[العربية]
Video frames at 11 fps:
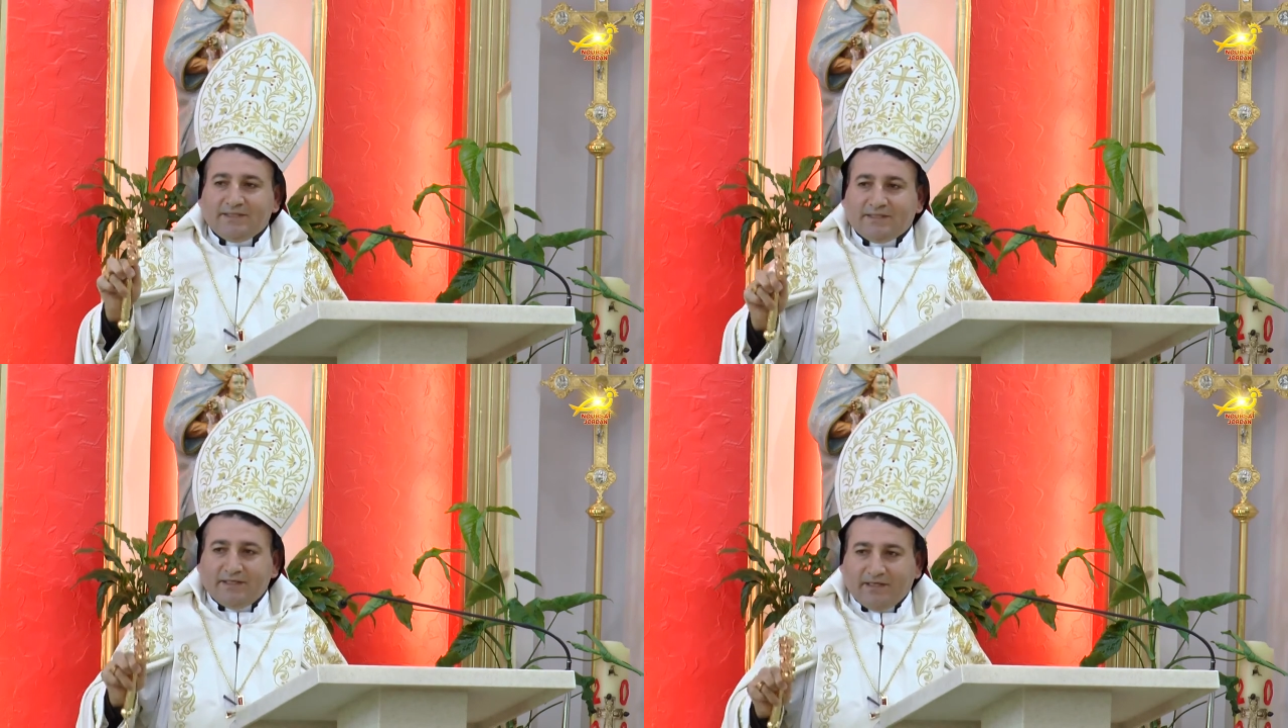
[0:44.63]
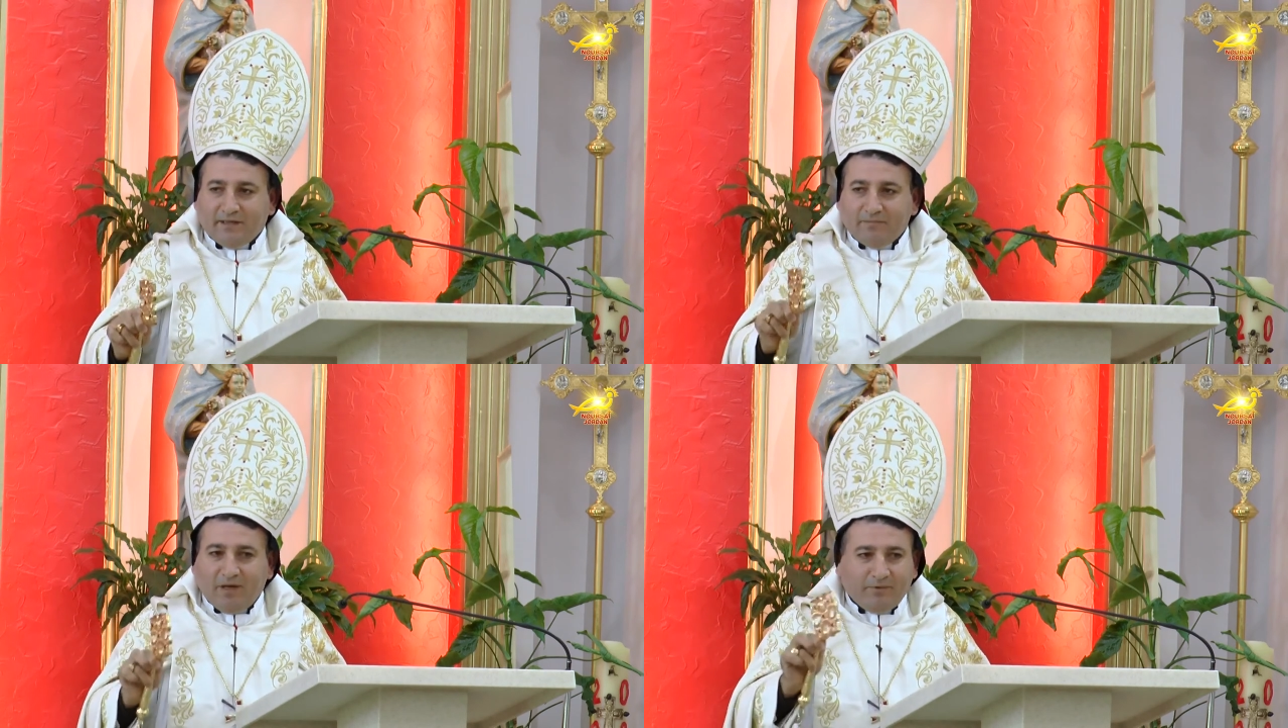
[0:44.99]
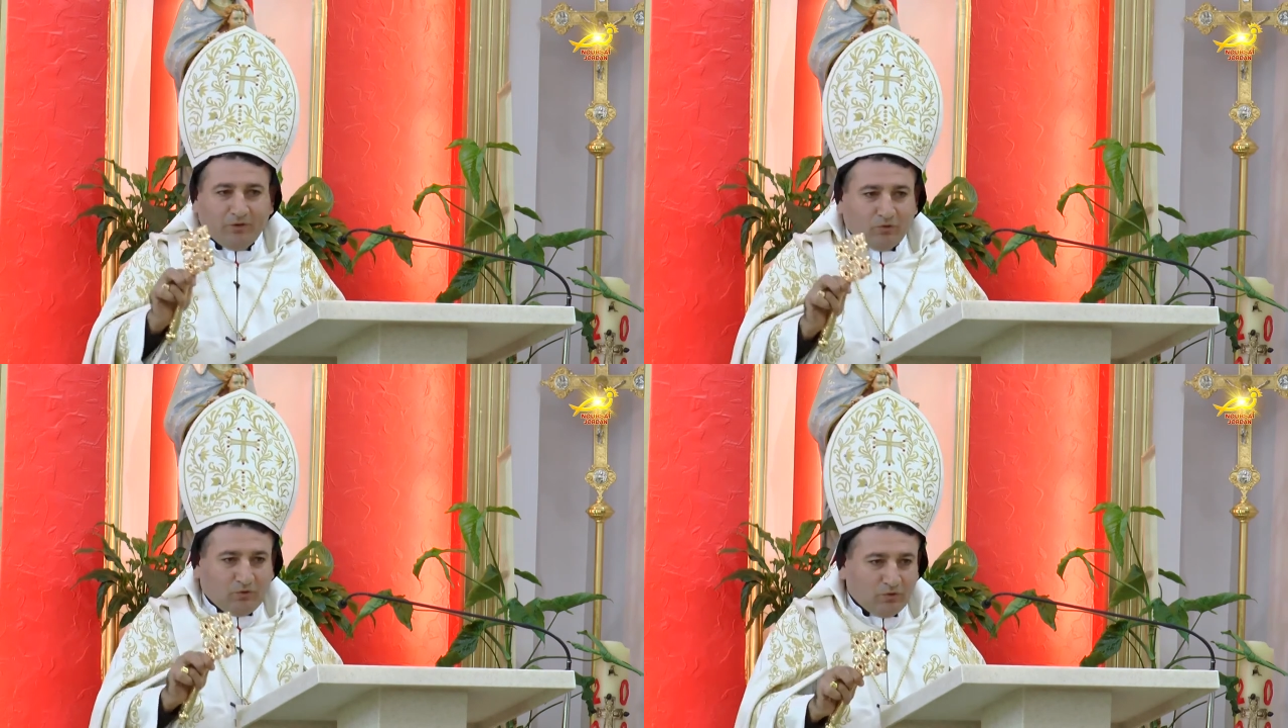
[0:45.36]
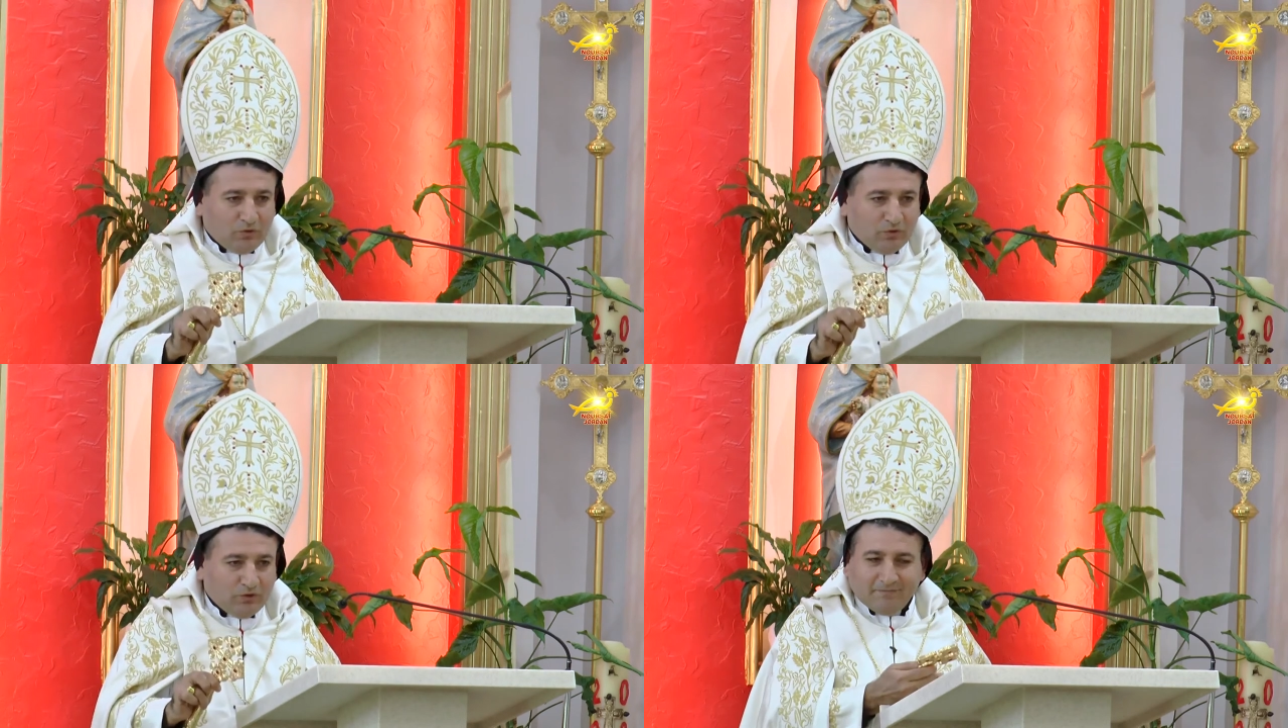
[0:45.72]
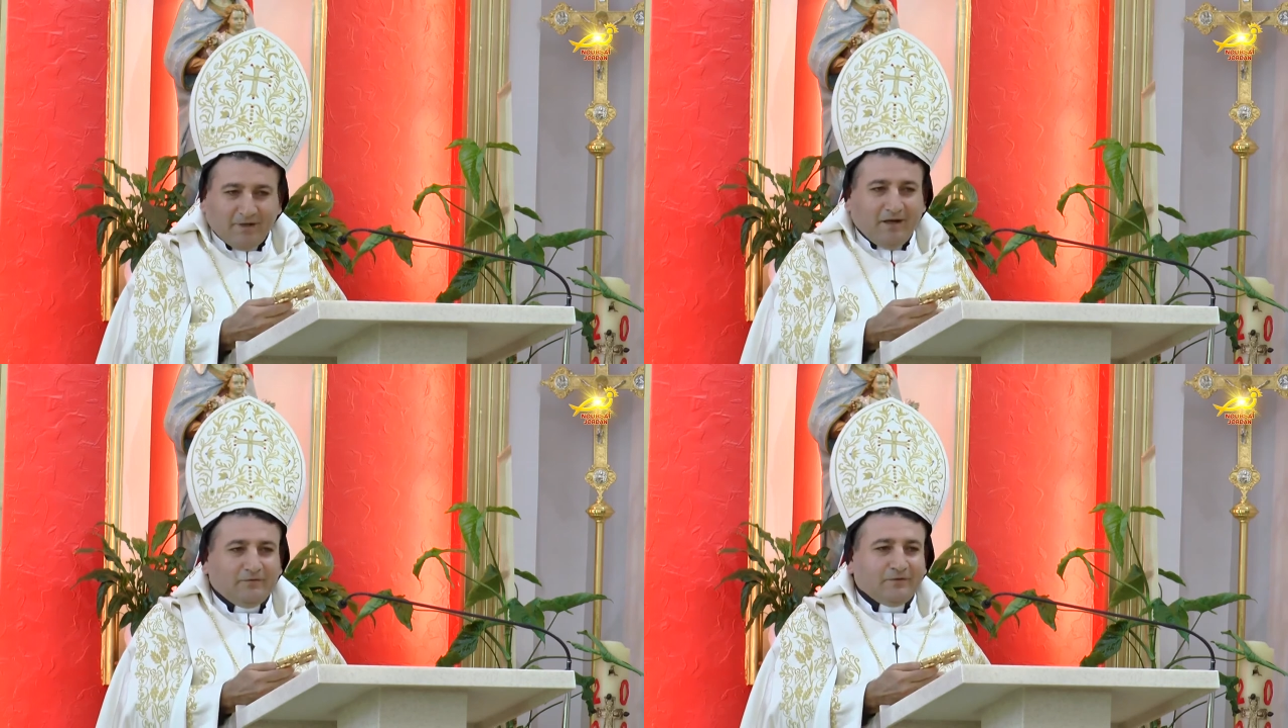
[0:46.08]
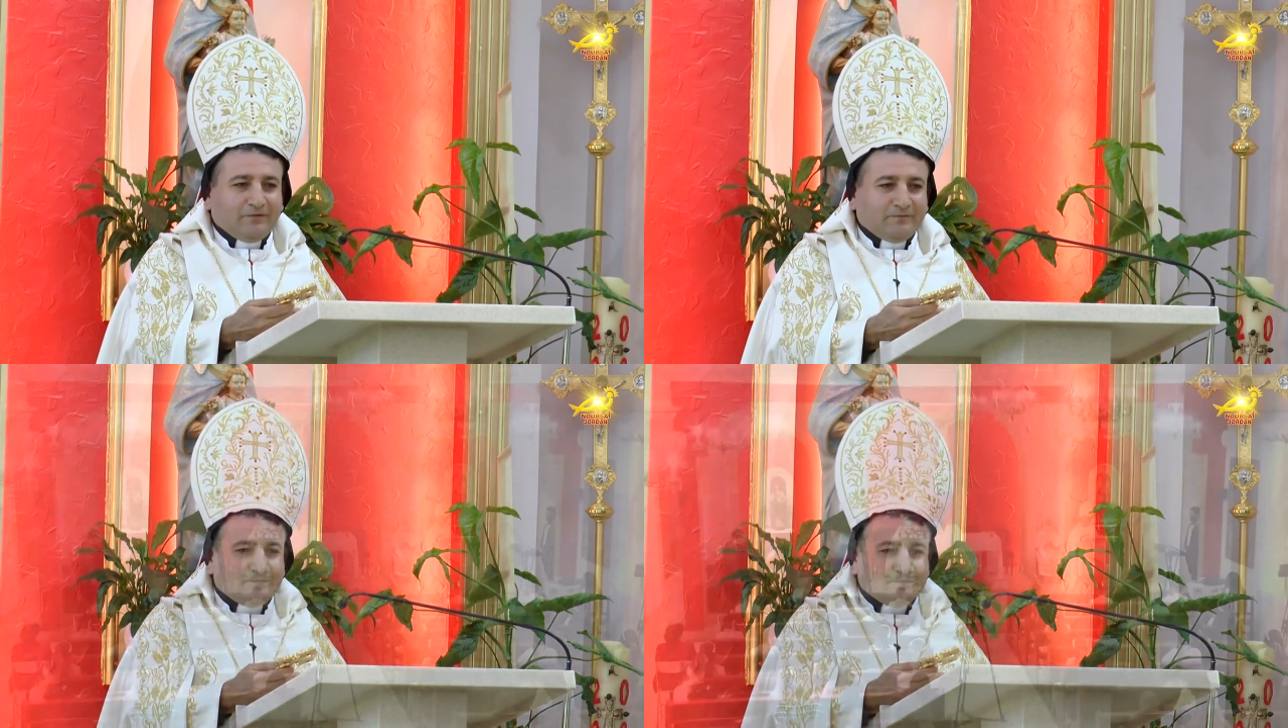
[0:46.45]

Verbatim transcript: موضحا لهم مدى التضحية التي